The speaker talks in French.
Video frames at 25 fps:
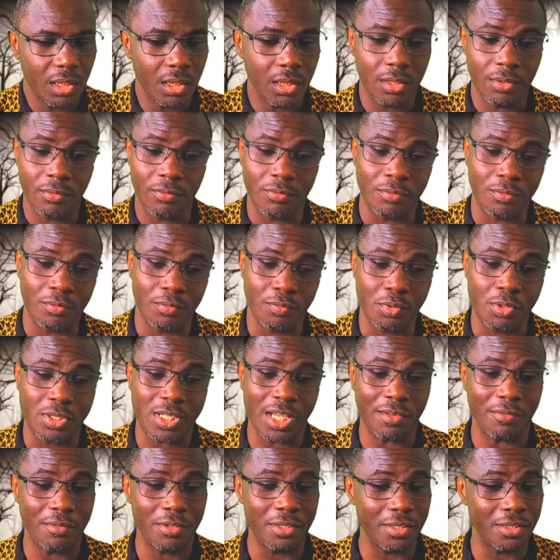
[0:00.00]
Et
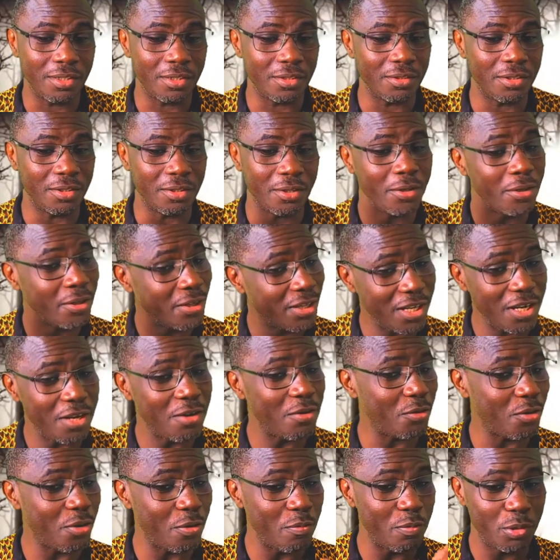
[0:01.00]
vous avez un
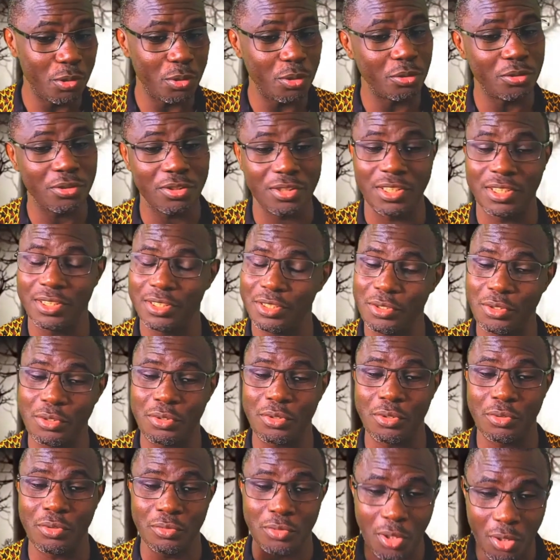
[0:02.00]
camp comme l'autre qui
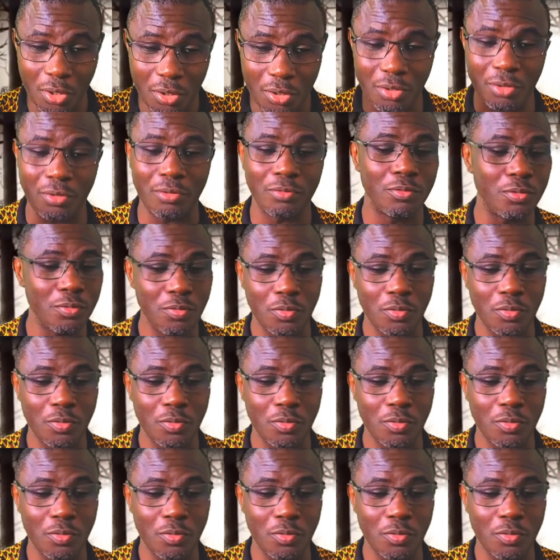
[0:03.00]
disent que vous,